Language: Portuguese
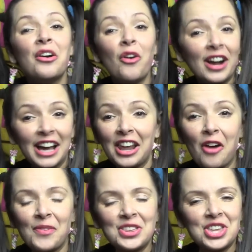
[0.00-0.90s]
O
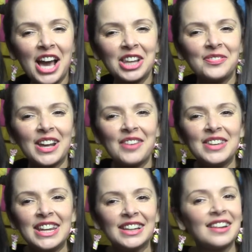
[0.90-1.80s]
canal Penteado para
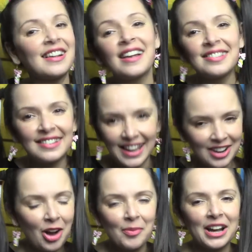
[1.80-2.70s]
Meninas,
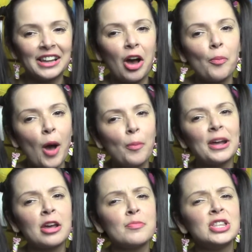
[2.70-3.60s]
assim como o canal Bel
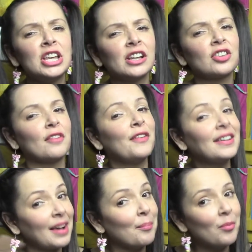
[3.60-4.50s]
para Meninas, já
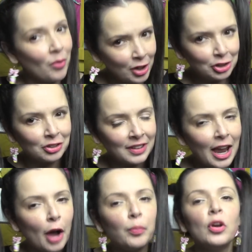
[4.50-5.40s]
faz há muito
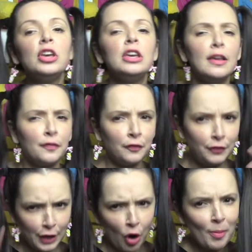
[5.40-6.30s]
tempo e
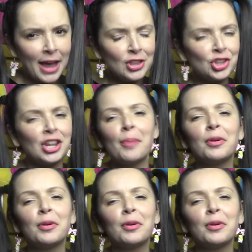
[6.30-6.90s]
fielmente, né?